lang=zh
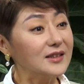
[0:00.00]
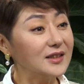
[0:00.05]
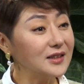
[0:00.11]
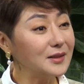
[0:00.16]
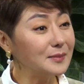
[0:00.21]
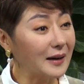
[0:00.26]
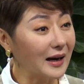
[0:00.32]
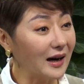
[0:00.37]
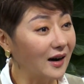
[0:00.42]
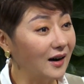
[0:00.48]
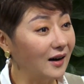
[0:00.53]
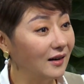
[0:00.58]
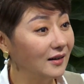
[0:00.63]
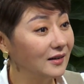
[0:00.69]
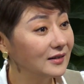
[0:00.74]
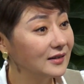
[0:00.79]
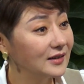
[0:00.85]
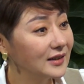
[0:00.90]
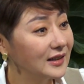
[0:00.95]
是吧？
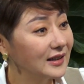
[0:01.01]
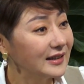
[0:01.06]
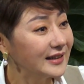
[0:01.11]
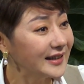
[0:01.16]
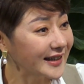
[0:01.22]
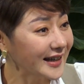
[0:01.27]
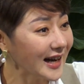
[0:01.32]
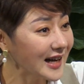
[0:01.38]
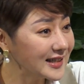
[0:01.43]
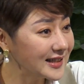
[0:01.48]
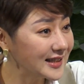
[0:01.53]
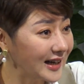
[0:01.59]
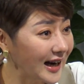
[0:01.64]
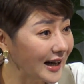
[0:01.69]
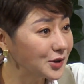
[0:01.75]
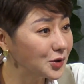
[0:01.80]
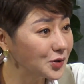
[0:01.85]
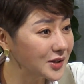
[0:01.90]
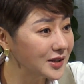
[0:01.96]
嗯。你看起
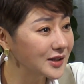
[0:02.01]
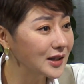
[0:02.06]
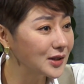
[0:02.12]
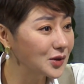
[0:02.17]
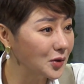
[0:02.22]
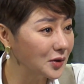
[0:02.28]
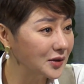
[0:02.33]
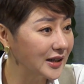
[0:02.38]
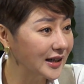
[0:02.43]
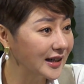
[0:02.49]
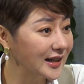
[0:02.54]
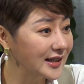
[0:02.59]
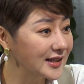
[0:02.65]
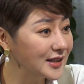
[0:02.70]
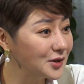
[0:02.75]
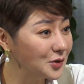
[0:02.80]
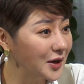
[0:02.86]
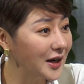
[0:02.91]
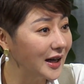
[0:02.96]
来就是那种人，可
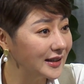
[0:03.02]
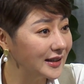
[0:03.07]
是原